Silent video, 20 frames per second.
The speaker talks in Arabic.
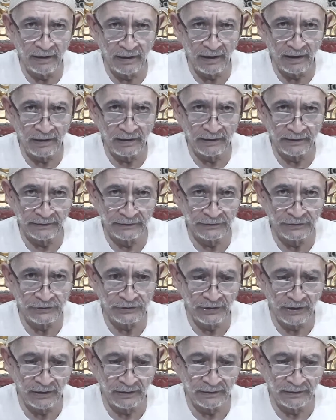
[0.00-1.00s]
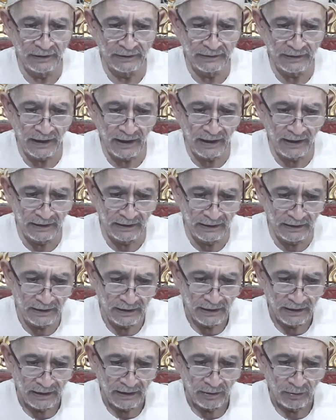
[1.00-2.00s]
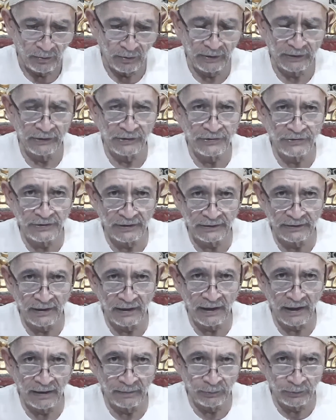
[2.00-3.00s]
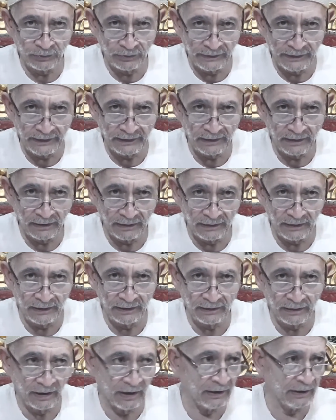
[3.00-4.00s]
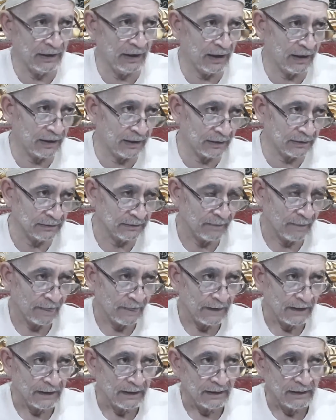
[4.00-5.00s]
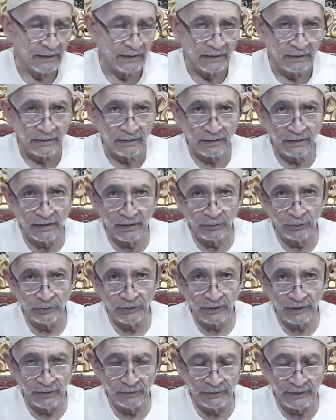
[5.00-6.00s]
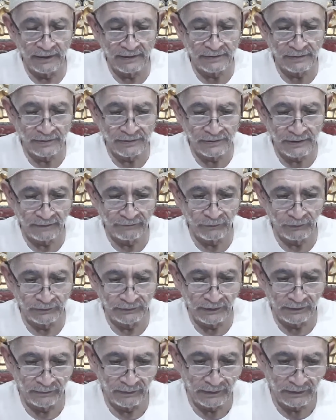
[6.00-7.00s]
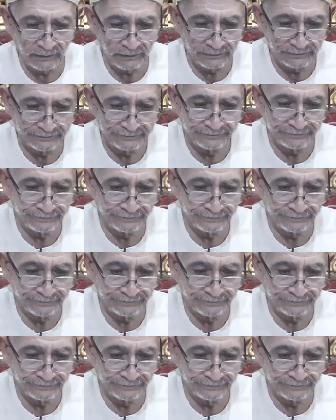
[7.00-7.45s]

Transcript: آخر إن شاء الله تعالى وقصة أبو دجانة إلى لقاء آخر أقول قولي هذا واستغفر الله ولكم